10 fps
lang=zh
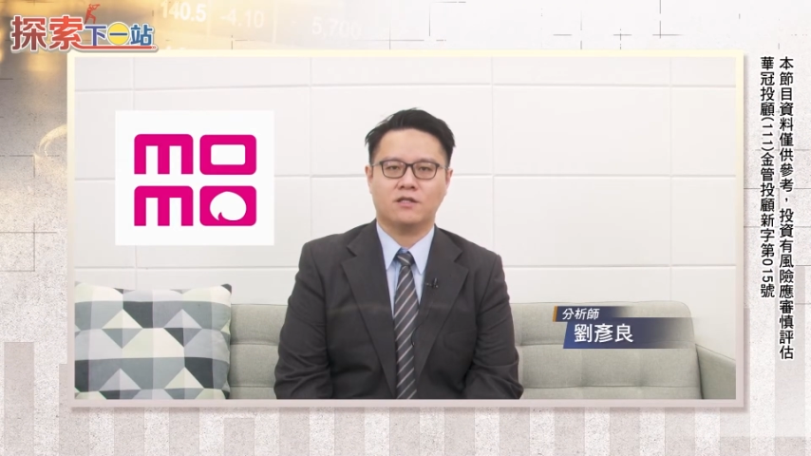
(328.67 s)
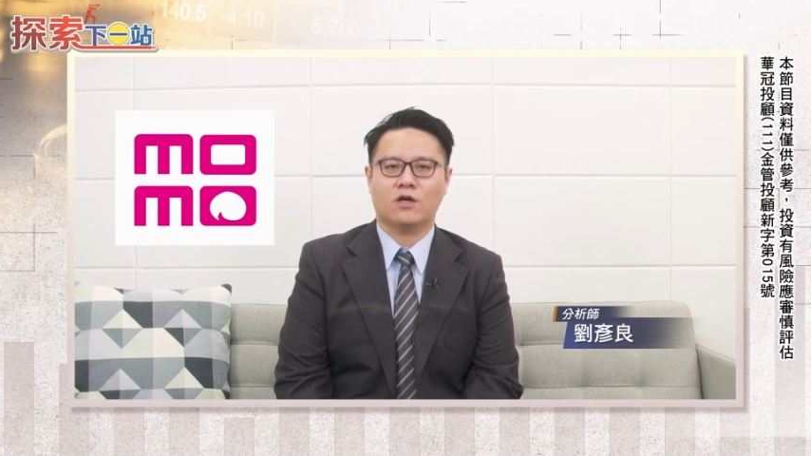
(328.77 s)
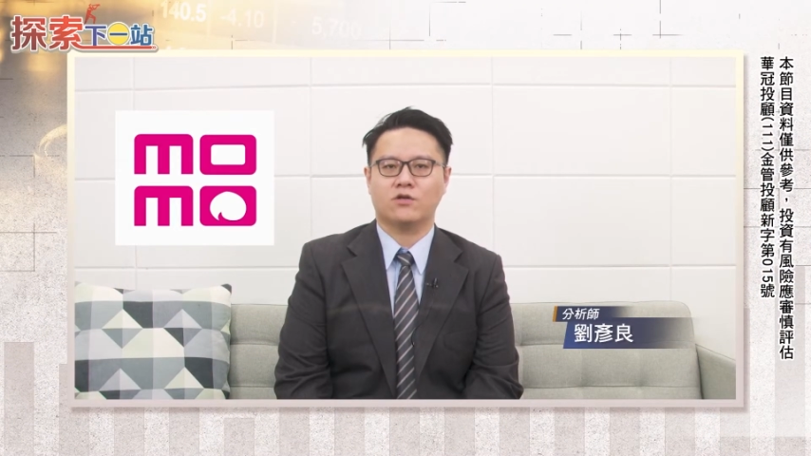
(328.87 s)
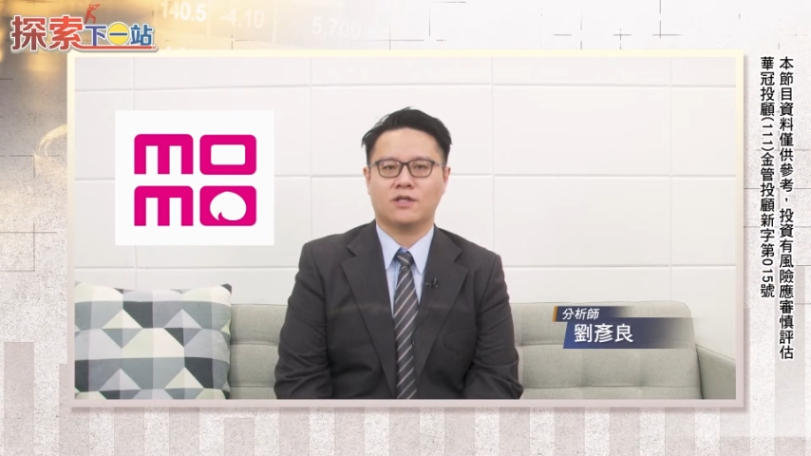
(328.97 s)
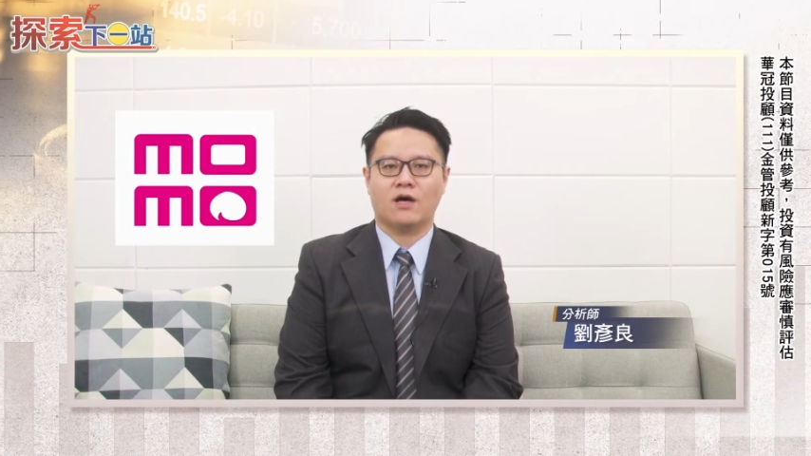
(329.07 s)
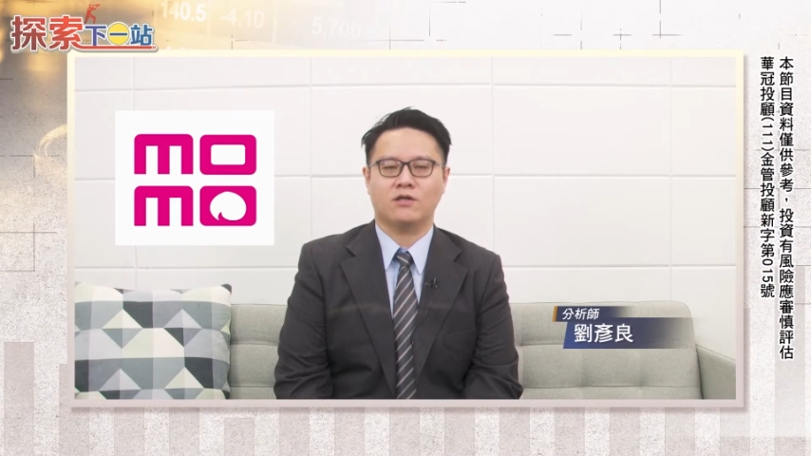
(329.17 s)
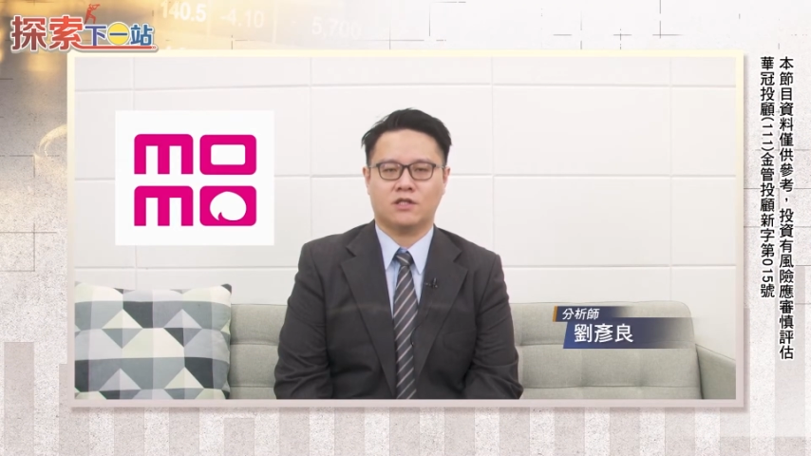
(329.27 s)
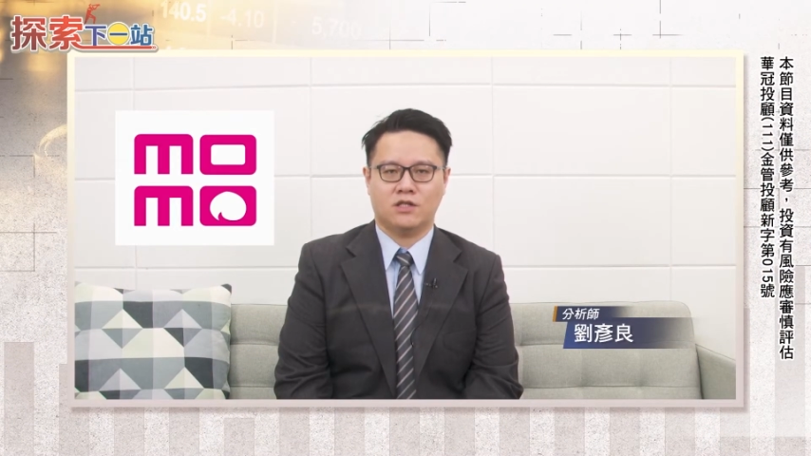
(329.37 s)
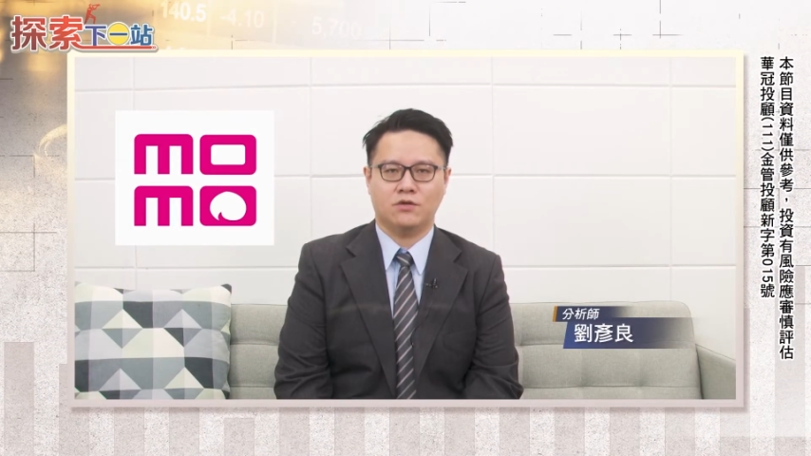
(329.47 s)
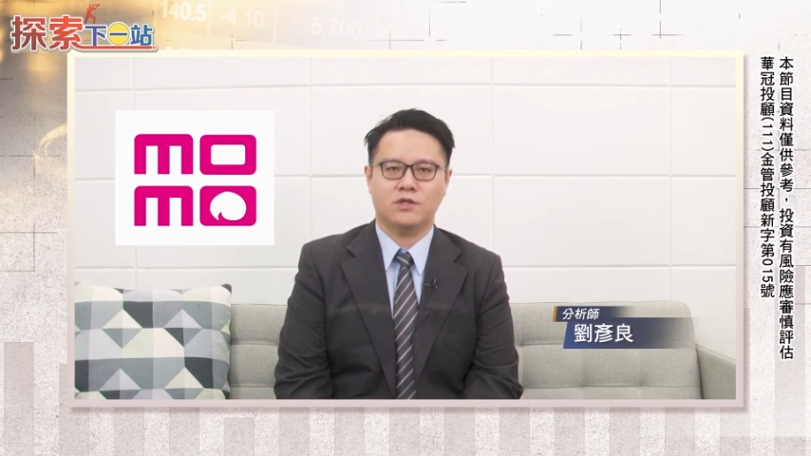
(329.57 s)
遭受到
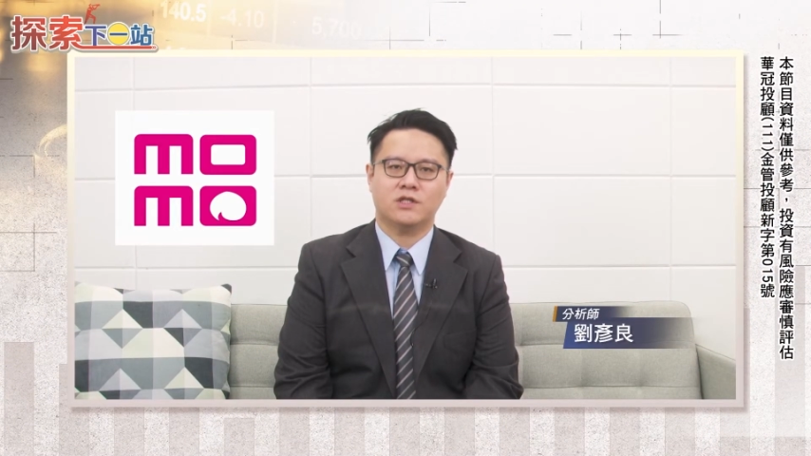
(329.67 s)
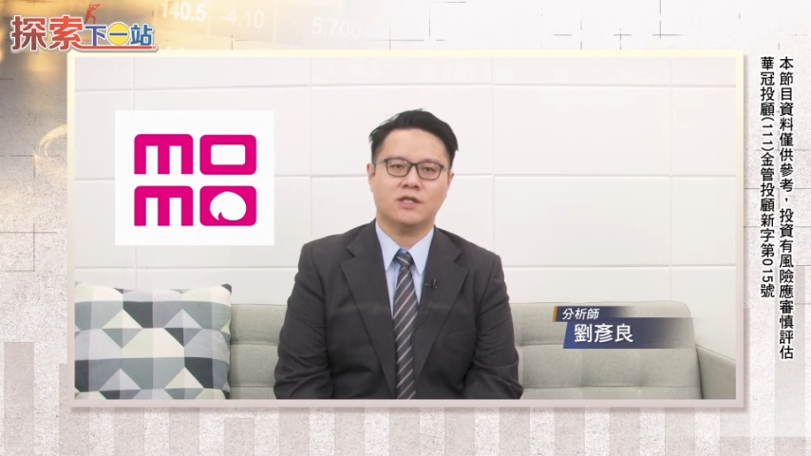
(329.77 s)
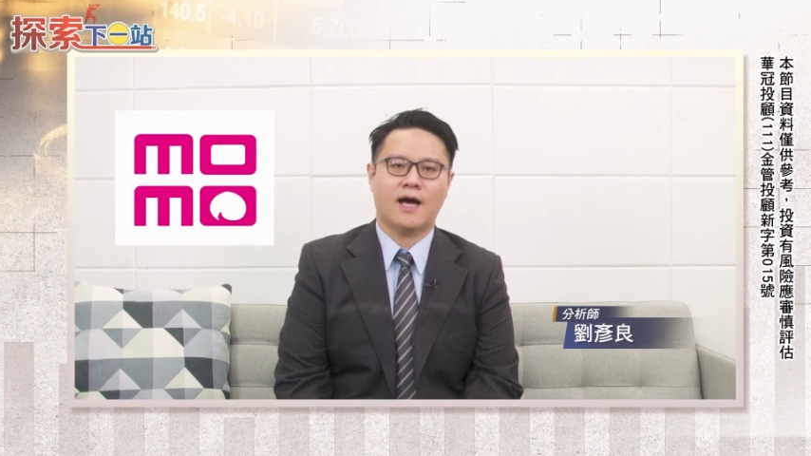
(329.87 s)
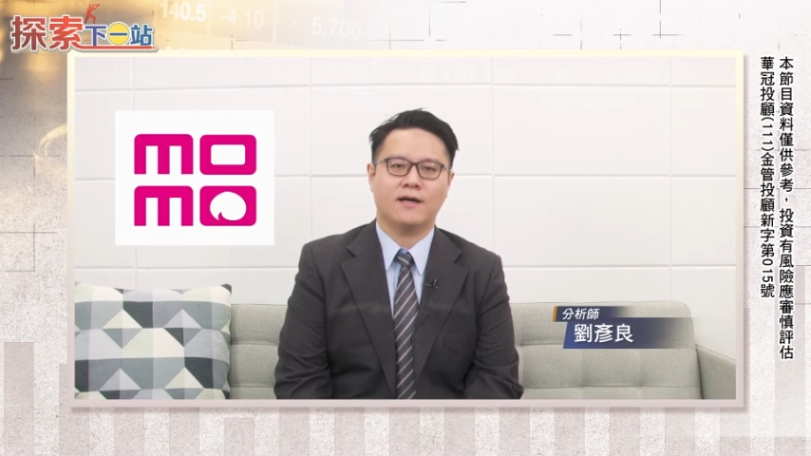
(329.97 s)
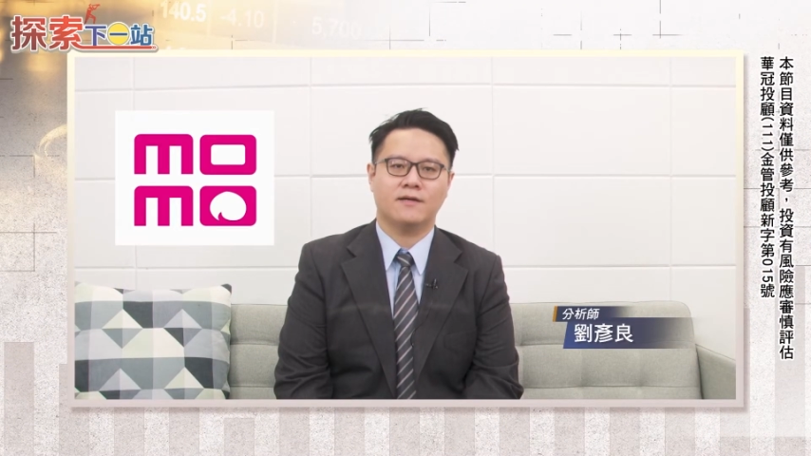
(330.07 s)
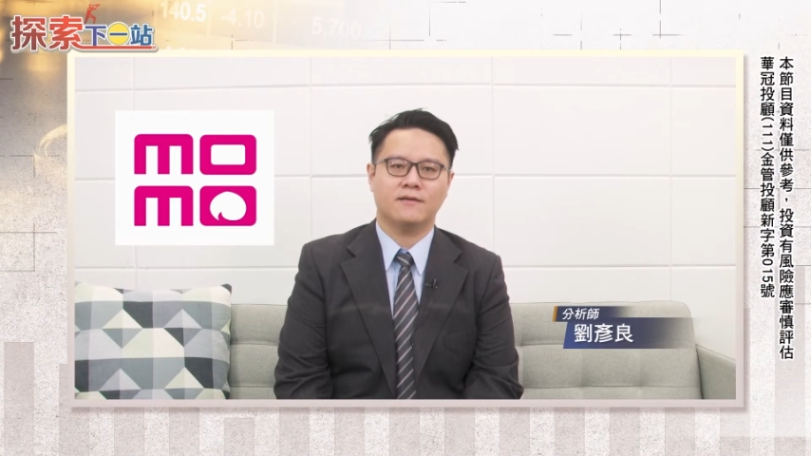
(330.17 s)
池鱼之殃。